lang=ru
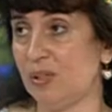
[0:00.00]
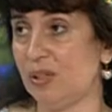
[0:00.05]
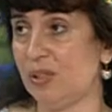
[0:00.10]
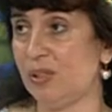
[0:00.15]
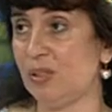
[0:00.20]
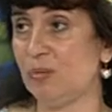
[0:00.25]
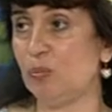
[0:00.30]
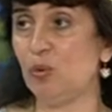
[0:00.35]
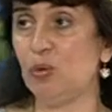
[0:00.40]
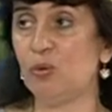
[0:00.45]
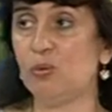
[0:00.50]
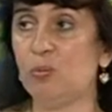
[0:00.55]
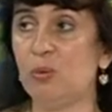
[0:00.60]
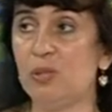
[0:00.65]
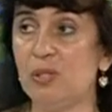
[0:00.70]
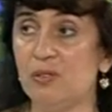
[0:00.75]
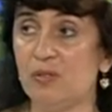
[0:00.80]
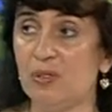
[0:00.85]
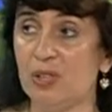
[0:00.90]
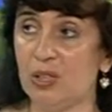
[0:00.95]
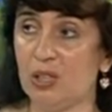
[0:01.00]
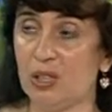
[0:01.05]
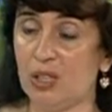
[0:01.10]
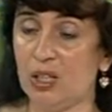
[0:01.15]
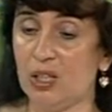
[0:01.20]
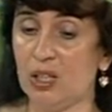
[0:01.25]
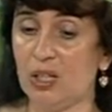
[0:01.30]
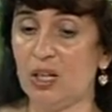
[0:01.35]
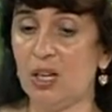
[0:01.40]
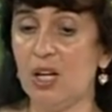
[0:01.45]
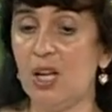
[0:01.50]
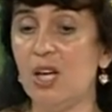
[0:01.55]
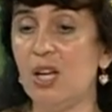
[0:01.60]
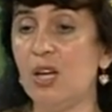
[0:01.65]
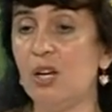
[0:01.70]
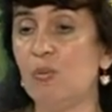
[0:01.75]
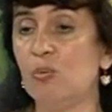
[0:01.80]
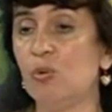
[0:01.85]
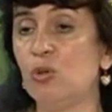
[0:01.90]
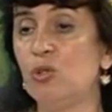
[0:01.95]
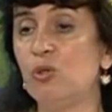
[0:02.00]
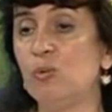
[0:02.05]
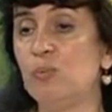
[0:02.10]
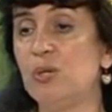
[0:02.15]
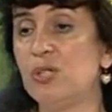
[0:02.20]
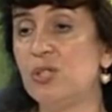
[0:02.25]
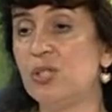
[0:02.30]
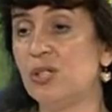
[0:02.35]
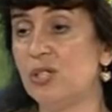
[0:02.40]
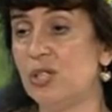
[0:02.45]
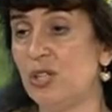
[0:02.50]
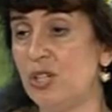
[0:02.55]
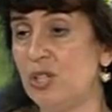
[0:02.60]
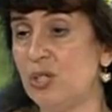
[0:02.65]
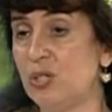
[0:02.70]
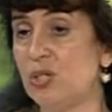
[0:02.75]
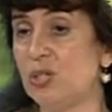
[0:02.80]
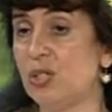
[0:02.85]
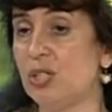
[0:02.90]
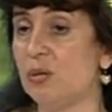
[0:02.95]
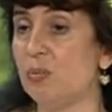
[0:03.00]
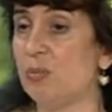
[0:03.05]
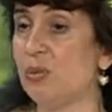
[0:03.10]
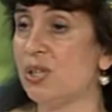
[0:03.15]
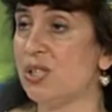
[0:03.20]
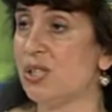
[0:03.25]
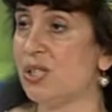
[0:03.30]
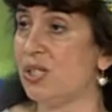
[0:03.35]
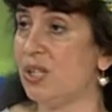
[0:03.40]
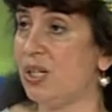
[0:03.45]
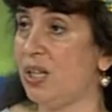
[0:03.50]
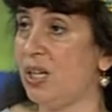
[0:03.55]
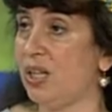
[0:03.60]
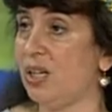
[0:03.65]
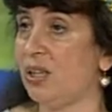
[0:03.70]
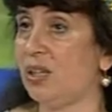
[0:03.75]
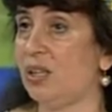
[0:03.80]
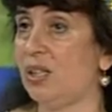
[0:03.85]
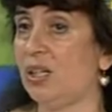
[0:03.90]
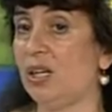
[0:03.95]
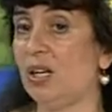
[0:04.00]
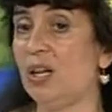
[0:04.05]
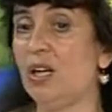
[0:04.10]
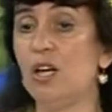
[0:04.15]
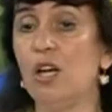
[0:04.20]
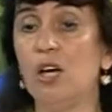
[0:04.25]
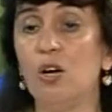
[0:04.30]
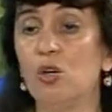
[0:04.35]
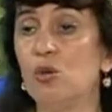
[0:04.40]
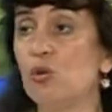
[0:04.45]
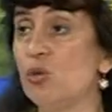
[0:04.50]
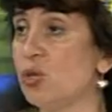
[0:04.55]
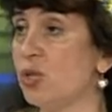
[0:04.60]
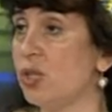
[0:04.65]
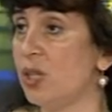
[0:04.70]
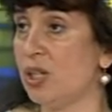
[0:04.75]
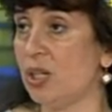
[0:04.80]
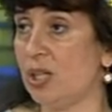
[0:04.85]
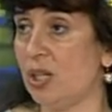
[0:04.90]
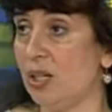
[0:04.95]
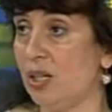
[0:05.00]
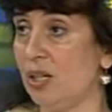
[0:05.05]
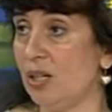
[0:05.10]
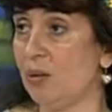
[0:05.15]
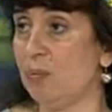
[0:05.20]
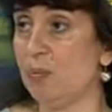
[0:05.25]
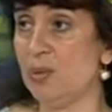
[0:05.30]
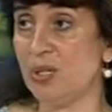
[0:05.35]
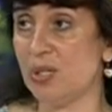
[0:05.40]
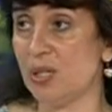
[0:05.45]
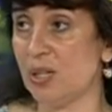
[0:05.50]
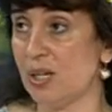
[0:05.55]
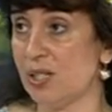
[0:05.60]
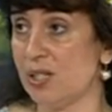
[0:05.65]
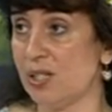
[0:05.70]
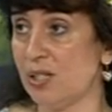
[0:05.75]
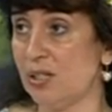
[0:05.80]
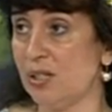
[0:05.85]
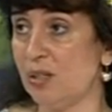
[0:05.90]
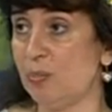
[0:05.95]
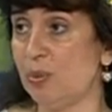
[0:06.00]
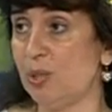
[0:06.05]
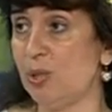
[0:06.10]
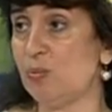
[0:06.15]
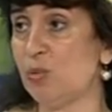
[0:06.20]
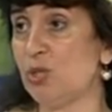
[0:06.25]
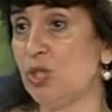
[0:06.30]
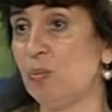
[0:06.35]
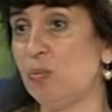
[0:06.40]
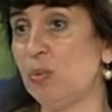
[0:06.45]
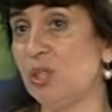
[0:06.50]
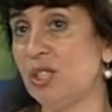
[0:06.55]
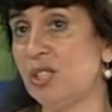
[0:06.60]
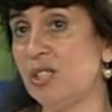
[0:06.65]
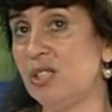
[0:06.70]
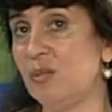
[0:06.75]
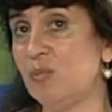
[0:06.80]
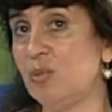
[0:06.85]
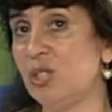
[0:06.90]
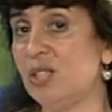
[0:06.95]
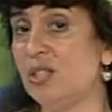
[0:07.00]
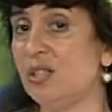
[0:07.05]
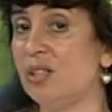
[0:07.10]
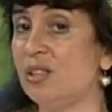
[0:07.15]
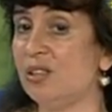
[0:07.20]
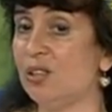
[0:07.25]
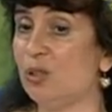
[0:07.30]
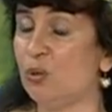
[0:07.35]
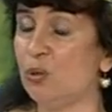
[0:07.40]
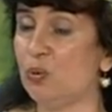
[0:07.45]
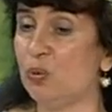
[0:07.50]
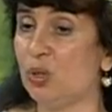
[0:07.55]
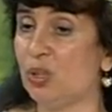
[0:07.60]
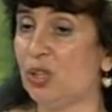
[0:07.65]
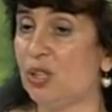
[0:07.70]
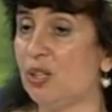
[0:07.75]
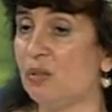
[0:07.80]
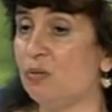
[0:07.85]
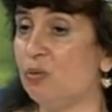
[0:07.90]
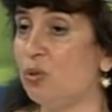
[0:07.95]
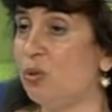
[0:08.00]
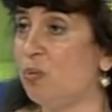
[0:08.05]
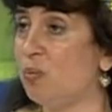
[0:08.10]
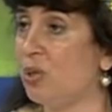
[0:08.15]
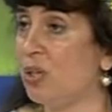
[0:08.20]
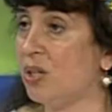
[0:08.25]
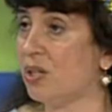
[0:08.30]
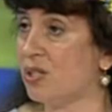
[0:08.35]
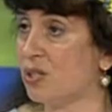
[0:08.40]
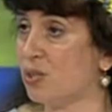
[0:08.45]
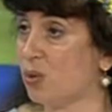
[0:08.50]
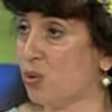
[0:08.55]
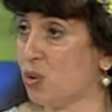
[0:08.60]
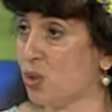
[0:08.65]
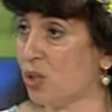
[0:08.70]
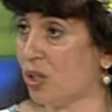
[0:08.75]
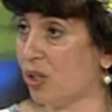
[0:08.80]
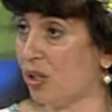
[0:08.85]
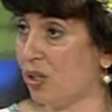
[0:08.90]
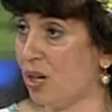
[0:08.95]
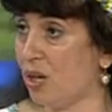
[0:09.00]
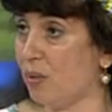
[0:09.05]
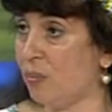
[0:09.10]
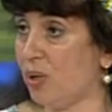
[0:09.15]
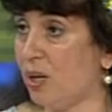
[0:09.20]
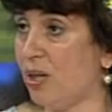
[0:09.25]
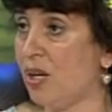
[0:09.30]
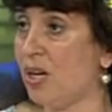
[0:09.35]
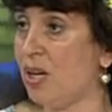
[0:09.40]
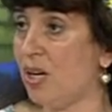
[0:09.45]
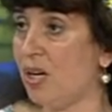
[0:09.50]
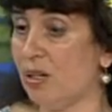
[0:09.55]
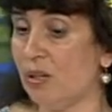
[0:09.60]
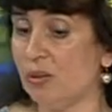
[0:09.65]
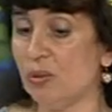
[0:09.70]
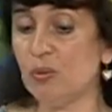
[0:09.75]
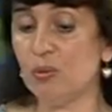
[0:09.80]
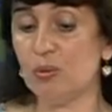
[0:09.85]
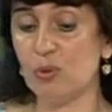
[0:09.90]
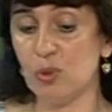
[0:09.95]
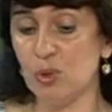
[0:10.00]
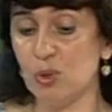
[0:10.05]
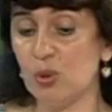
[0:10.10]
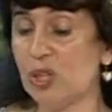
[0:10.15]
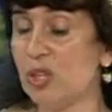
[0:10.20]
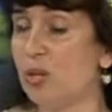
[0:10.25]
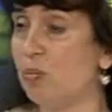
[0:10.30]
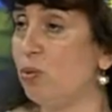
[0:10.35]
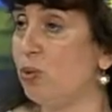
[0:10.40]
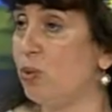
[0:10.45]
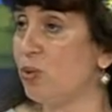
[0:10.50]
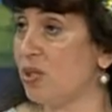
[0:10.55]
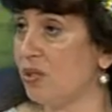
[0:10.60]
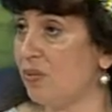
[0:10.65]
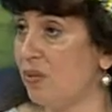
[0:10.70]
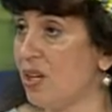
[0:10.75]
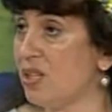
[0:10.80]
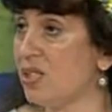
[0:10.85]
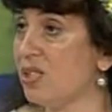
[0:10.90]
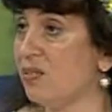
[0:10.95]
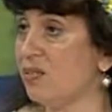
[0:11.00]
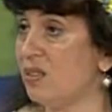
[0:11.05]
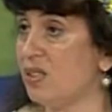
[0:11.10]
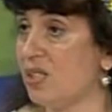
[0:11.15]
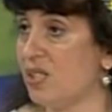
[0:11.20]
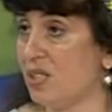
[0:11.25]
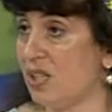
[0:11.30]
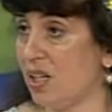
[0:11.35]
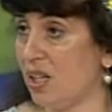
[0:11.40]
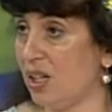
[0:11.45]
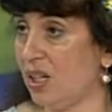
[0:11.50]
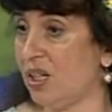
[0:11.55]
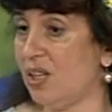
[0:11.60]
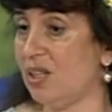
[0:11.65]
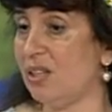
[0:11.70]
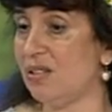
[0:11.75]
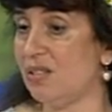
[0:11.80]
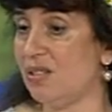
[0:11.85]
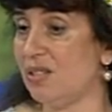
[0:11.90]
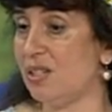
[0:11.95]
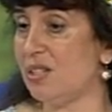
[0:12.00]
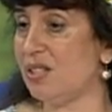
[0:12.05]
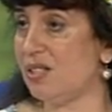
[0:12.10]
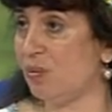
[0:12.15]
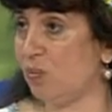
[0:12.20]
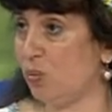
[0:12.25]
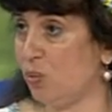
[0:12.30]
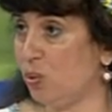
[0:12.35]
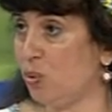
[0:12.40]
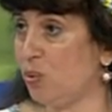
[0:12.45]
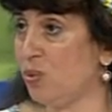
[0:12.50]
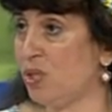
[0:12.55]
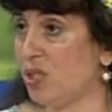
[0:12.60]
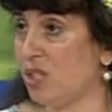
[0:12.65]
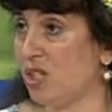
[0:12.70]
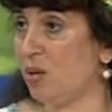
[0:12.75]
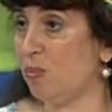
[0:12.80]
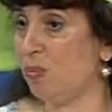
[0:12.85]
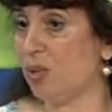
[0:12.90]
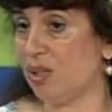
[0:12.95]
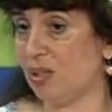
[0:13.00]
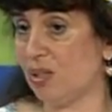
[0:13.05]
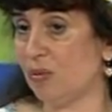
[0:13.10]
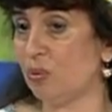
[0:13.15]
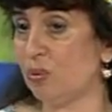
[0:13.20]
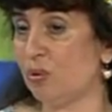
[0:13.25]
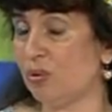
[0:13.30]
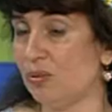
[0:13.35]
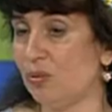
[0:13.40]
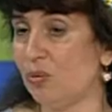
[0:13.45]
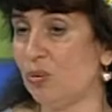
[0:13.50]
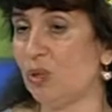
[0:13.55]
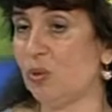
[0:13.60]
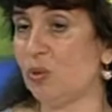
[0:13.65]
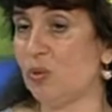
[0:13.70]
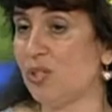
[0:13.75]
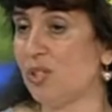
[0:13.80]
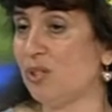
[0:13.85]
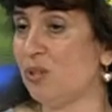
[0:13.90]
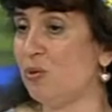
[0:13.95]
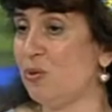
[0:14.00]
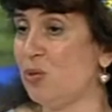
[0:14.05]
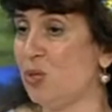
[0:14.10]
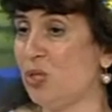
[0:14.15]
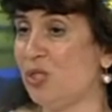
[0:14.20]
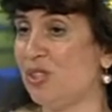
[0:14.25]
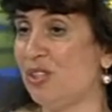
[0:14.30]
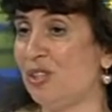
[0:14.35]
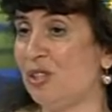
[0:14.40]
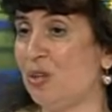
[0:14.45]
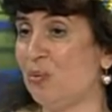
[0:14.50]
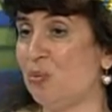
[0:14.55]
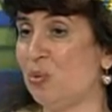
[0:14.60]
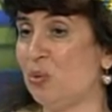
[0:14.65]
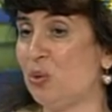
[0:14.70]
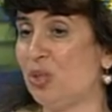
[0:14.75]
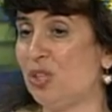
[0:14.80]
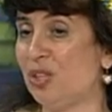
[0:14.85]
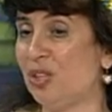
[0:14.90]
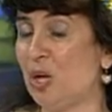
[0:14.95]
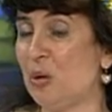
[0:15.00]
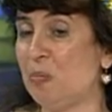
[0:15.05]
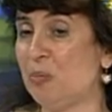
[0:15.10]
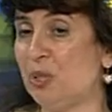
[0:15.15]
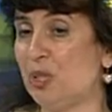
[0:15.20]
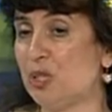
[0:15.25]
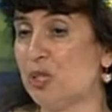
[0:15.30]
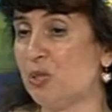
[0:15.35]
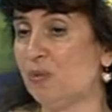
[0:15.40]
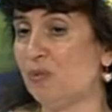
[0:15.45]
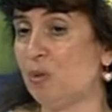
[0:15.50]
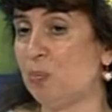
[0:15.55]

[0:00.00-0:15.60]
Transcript: Это могут быть венки, могут быть стрички, браслеты, рушники обязательно, потому что мы хотим сделать такой вот хоровод мира с рушниками. Ну, рушники будут связываться, и дети будут с ними. Это вот ну, такой заключительный будет этап нашего